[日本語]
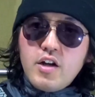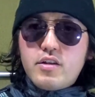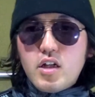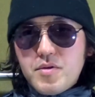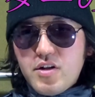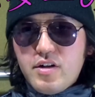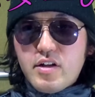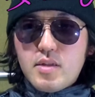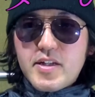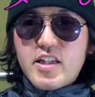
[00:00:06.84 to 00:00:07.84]
どうも、
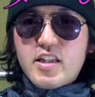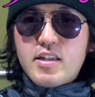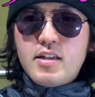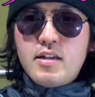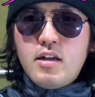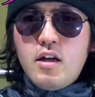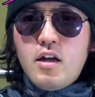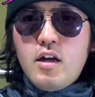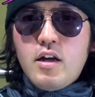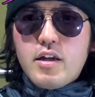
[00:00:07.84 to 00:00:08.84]
スバタです。
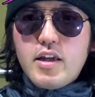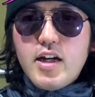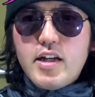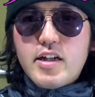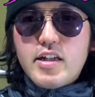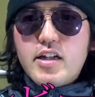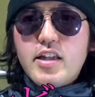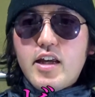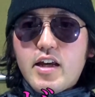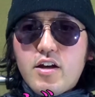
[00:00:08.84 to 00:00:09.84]
いやー、なかなか
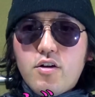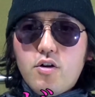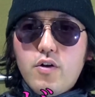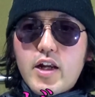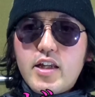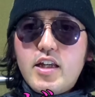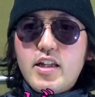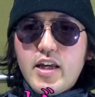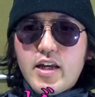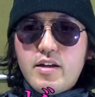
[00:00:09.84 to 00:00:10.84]
ね、終わらない
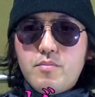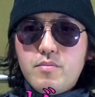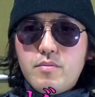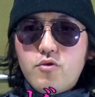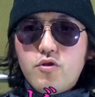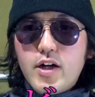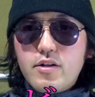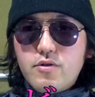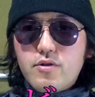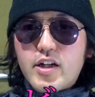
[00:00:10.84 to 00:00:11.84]
ね。終わ
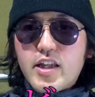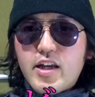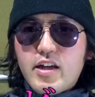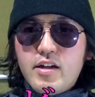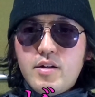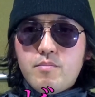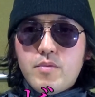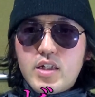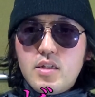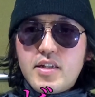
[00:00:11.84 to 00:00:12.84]
るどころかね、
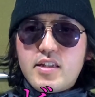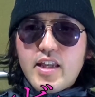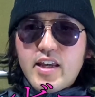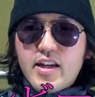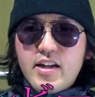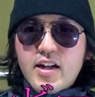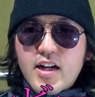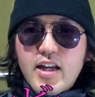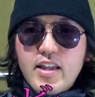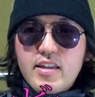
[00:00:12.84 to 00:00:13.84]
ますますね、
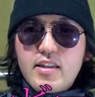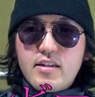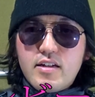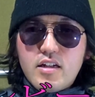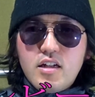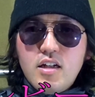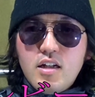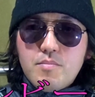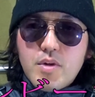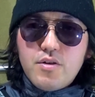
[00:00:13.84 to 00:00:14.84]
過熱する、
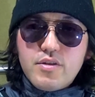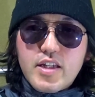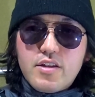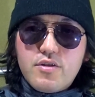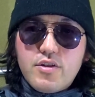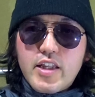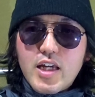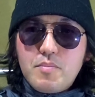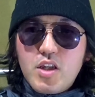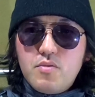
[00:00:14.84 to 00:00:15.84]
誠さんと
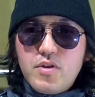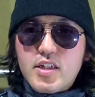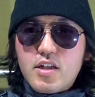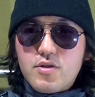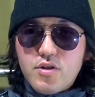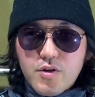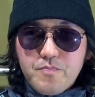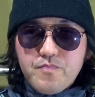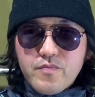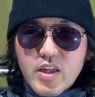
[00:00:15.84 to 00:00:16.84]
ヘタレ B ボーイさんの
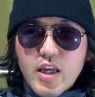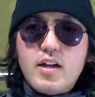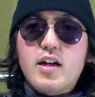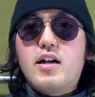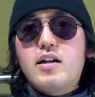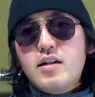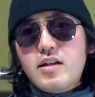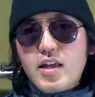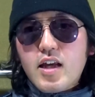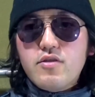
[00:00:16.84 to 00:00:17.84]
喧嘩。
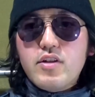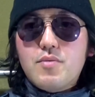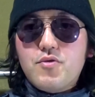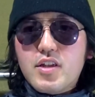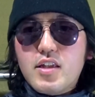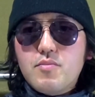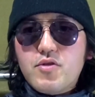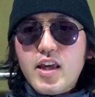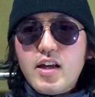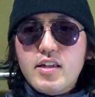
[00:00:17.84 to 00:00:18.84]
喧嘩というかもう実質
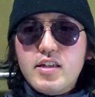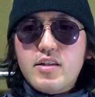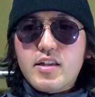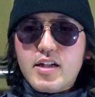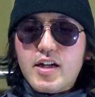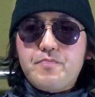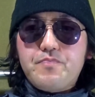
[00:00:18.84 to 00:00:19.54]
も喧嘩じゃなくてさ、